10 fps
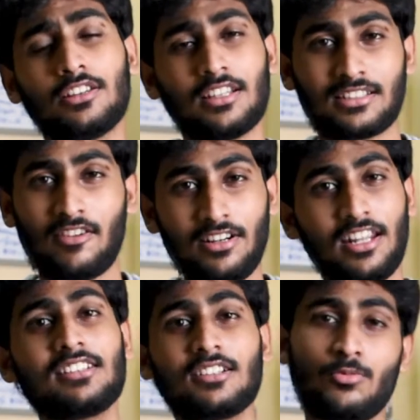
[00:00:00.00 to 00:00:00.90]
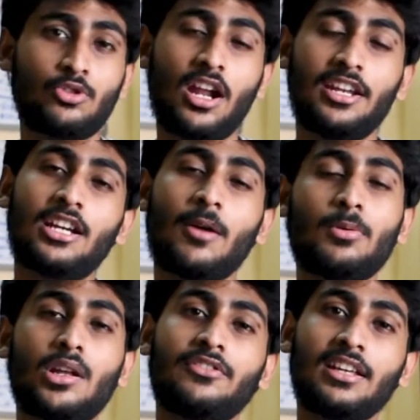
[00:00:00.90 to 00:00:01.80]
இந்த செவன் டேஸ்க்கு முன்னாடி
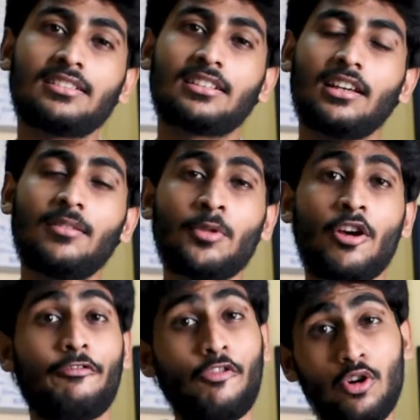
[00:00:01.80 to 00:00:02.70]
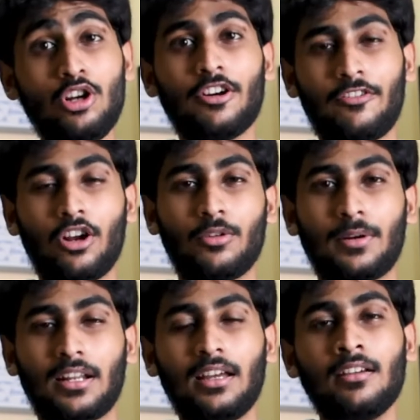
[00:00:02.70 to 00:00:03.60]
கப்புள் ஆஃப் டேஸ்க்கு ஃபோனில் ஃபாலோ
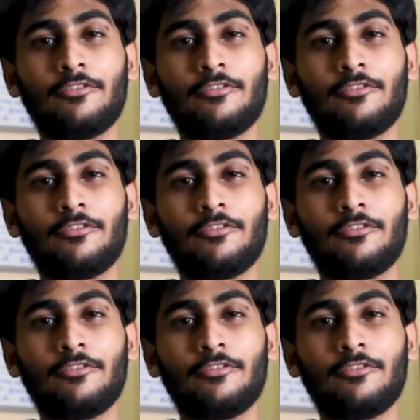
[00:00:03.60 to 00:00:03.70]
பண்ணேன்